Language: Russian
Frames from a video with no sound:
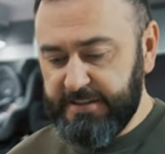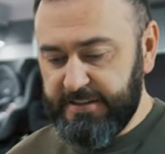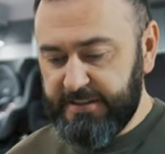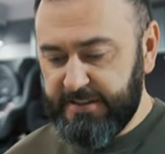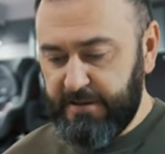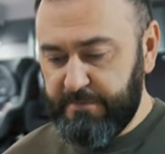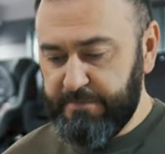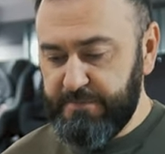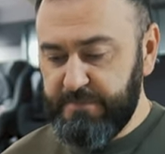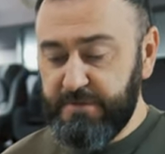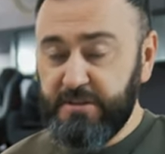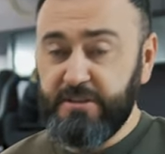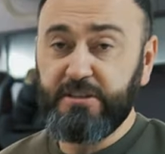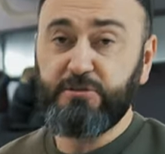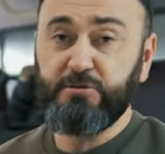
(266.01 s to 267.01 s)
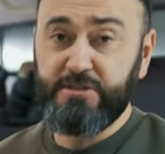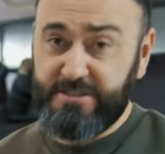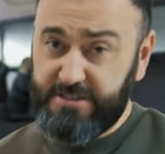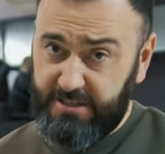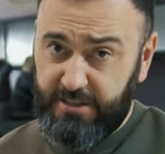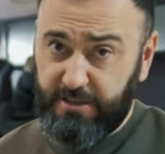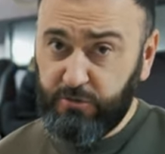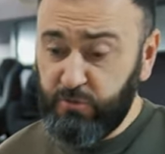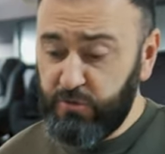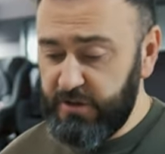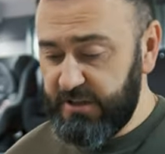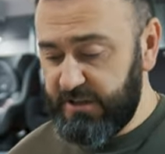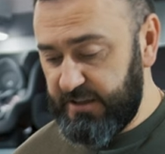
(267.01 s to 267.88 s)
к нам не той стороной,